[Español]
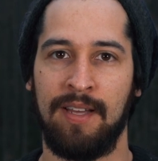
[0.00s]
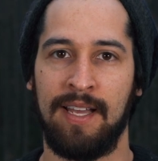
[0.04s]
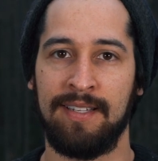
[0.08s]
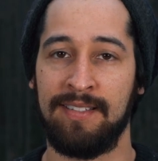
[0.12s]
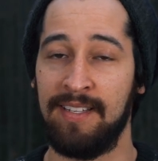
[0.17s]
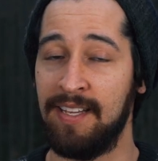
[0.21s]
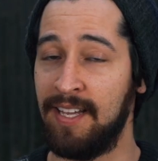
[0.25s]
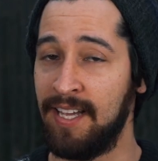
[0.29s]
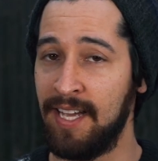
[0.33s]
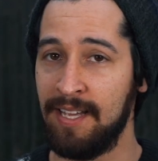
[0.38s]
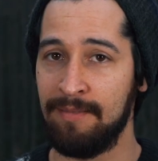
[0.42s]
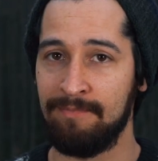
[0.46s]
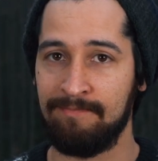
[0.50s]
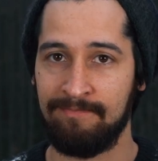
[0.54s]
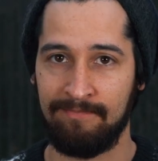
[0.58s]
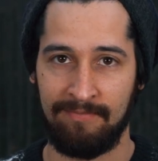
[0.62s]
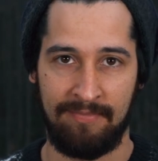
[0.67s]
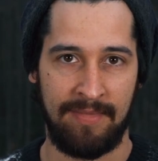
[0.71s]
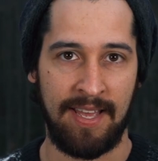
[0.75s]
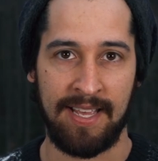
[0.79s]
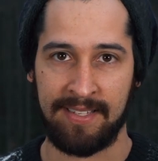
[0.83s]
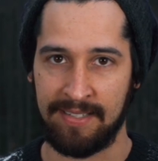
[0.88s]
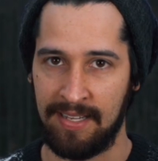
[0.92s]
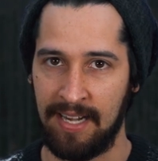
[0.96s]
Así que,
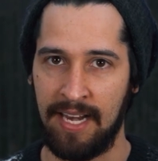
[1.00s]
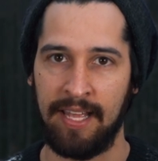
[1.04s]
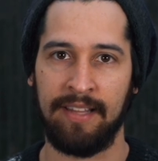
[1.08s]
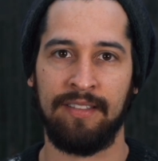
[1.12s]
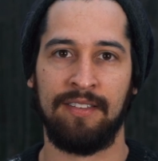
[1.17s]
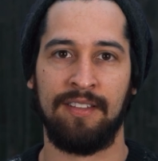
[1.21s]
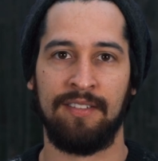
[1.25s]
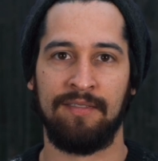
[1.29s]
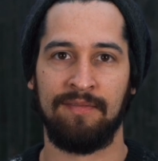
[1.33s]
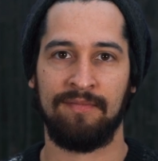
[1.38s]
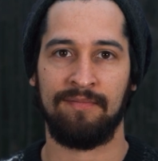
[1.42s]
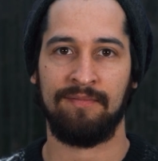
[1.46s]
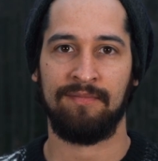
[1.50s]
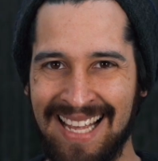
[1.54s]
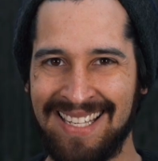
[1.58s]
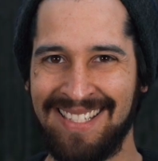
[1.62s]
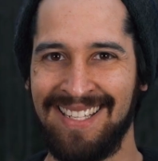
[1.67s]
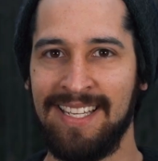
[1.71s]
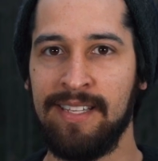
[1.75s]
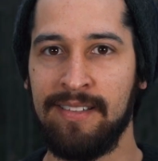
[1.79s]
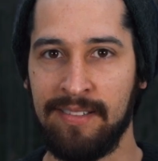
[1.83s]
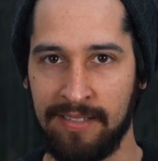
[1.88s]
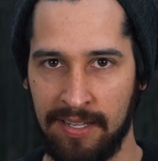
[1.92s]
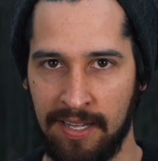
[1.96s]
excelente.
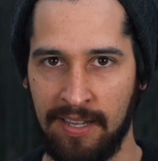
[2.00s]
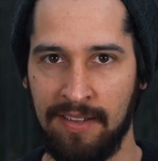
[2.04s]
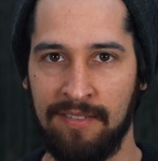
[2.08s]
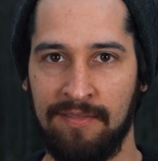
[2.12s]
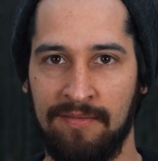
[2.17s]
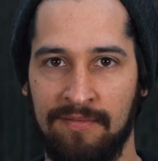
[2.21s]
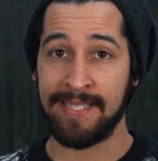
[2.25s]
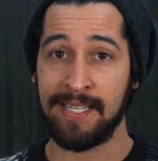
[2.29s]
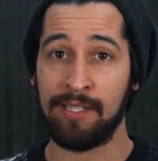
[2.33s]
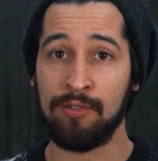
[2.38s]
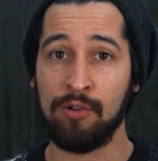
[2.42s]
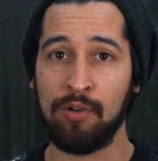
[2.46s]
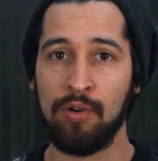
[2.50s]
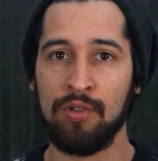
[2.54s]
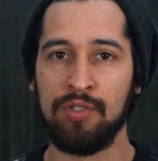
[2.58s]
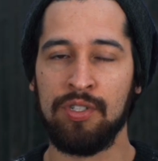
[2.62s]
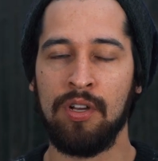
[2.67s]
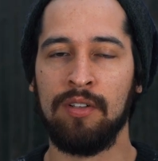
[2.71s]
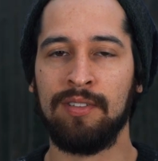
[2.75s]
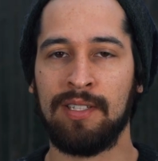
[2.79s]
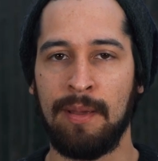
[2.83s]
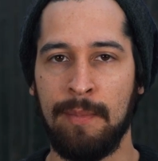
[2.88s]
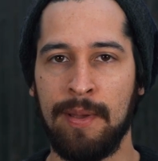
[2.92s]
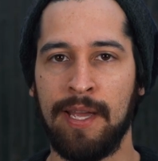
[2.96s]
Así sí. Esta
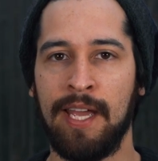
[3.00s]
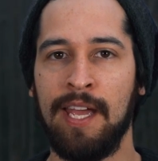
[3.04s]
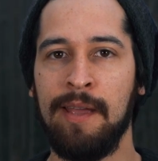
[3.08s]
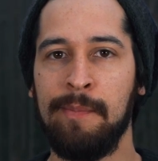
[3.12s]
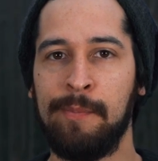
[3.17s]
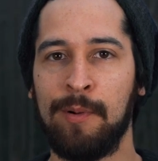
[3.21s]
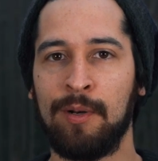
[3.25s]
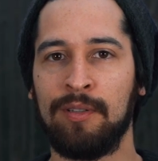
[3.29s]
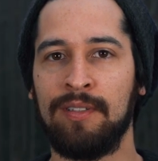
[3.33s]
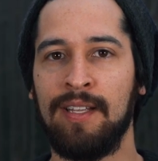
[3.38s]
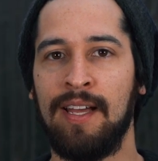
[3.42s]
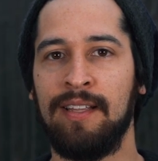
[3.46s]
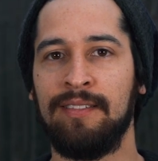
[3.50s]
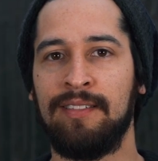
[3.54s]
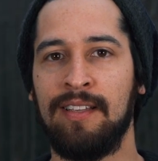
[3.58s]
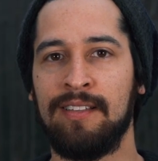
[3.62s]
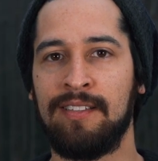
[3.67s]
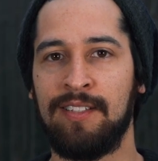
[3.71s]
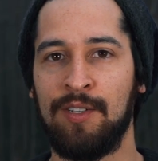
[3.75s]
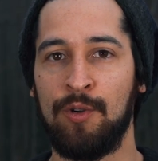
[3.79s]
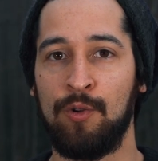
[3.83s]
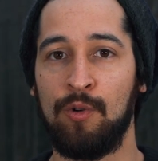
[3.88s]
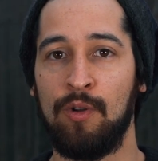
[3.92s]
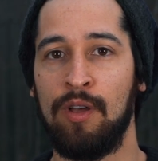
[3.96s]
conclusión también es
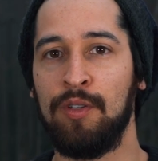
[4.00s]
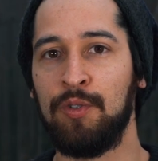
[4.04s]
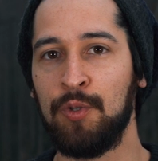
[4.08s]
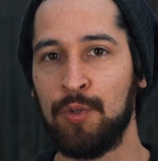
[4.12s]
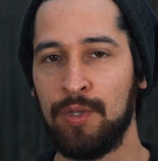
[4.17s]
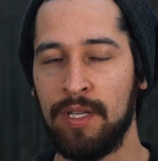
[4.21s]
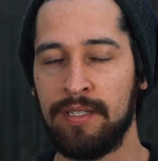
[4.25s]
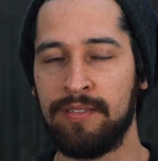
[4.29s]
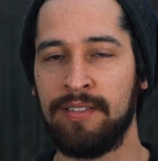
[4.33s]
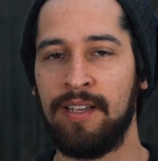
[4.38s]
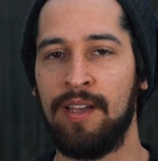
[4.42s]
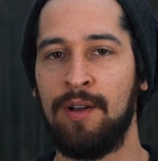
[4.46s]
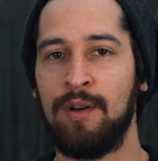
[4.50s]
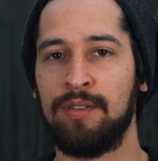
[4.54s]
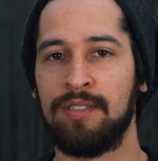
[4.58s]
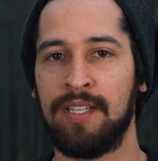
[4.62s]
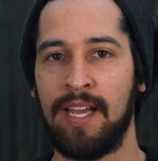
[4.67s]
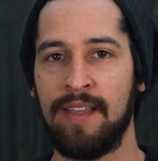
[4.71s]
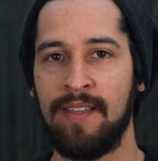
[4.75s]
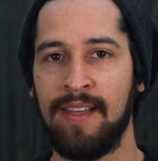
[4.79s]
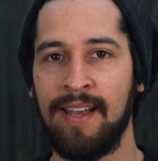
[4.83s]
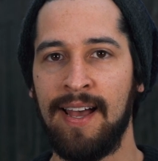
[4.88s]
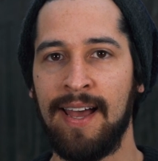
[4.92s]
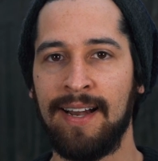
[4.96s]
importante si uno de tus deseos
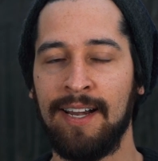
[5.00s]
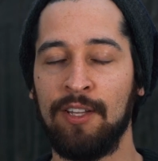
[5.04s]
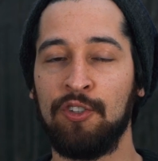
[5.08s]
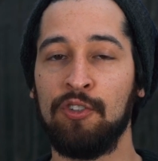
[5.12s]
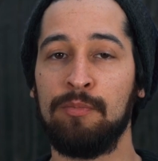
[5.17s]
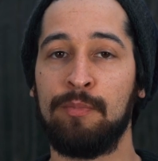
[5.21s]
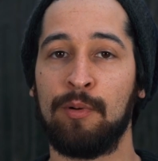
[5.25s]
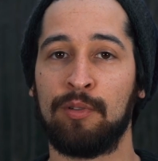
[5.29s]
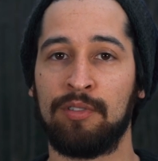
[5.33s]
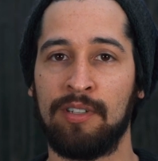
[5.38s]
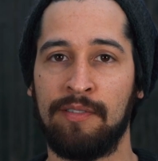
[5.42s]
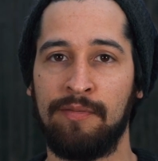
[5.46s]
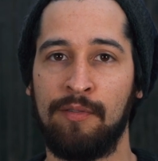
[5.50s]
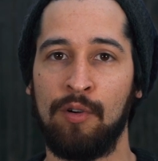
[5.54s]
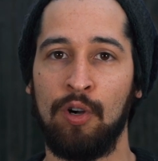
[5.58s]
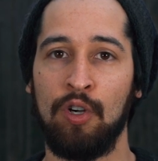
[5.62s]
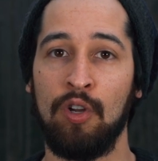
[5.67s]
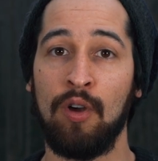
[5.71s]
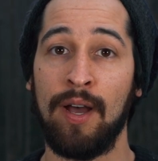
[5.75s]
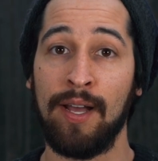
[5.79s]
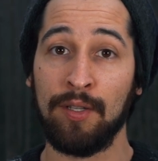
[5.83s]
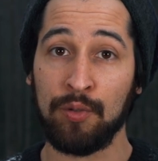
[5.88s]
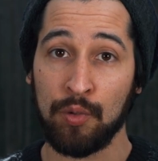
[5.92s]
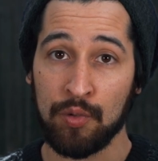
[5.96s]
es dejarle tu
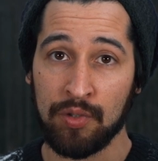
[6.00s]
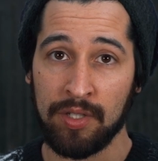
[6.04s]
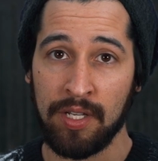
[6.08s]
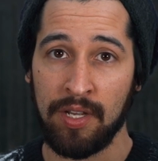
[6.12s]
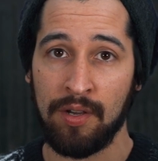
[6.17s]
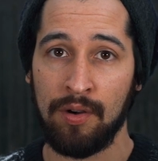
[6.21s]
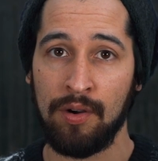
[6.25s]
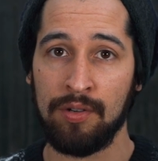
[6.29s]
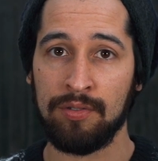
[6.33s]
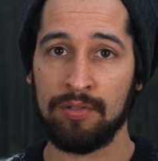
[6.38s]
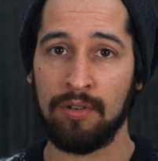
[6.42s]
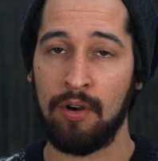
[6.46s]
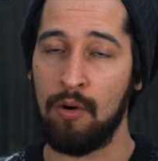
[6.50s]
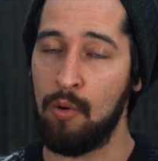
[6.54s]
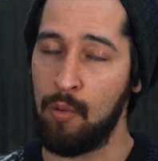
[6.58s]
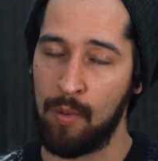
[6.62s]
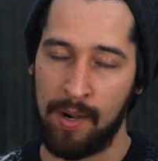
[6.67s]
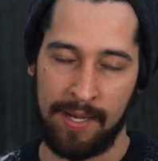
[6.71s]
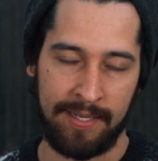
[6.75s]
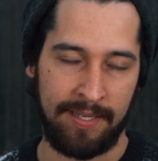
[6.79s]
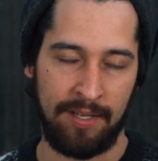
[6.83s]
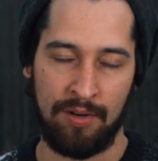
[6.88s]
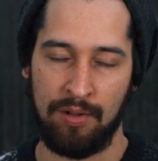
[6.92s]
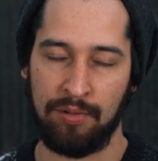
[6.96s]
portafolio a tus hijos o
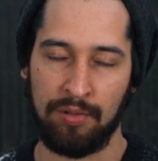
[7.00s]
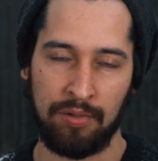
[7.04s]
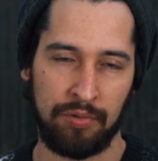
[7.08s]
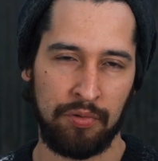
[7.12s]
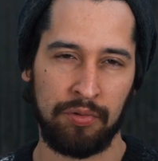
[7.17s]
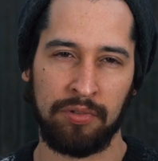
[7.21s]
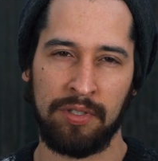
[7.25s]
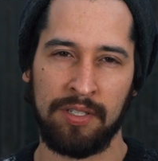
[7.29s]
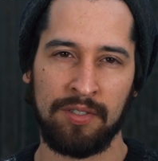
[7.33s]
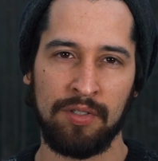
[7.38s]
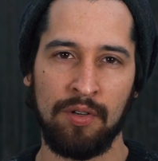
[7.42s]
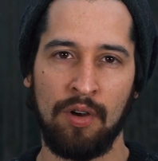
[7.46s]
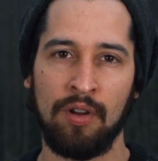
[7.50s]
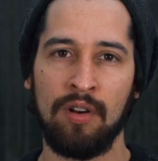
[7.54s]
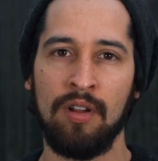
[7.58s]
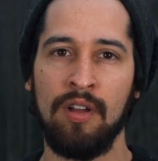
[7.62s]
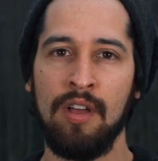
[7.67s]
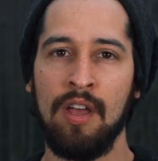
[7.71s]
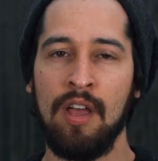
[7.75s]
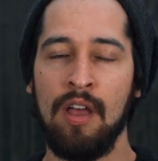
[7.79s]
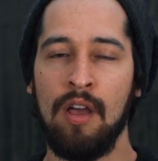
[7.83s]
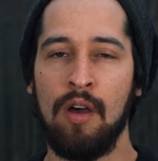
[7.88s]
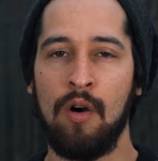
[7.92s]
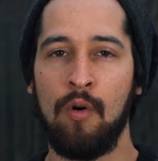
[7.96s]
cualquier otro sucesor
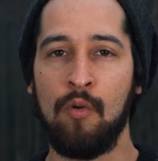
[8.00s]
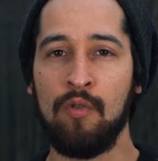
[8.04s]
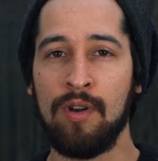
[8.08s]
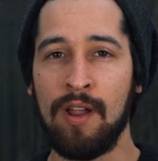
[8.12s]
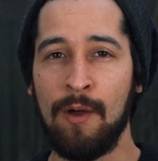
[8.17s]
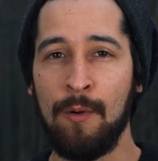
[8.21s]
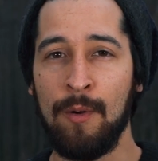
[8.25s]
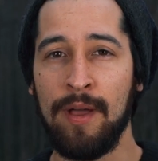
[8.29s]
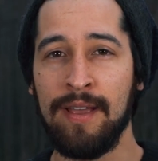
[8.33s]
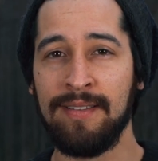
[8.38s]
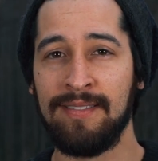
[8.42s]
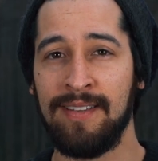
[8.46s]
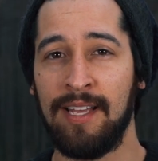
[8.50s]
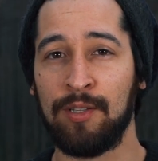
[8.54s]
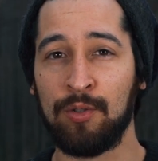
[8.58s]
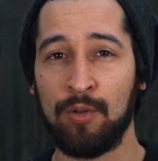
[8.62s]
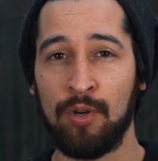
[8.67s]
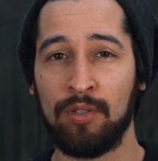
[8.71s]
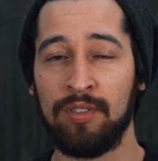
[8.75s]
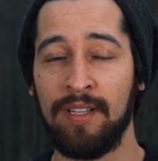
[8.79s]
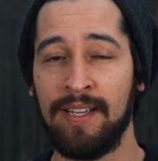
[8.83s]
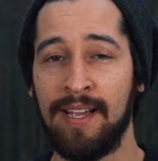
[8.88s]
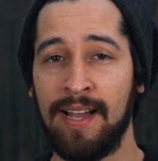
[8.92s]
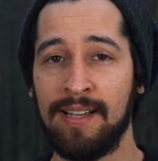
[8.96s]
una vez ya
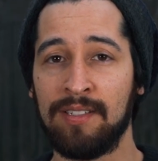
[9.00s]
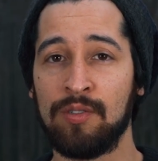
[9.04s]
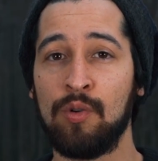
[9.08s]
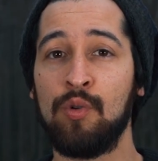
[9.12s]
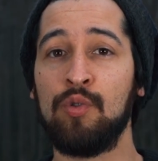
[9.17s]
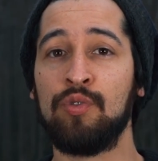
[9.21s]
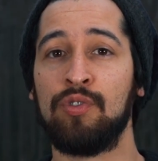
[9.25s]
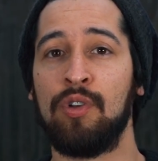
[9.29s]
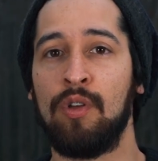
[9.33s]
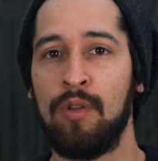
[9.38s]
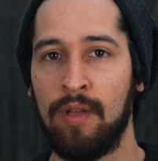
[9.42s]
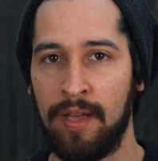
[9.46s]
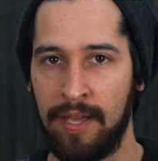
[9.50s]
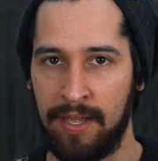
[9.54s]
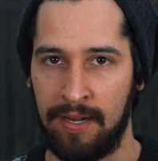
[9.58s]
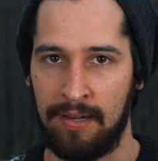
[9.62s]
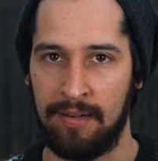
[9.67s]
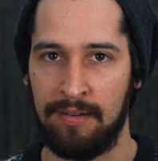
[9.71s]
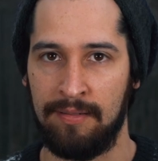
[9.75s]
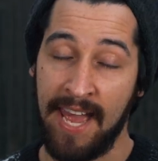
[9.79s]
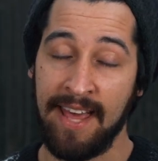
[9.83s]
tú no tengas uso de él.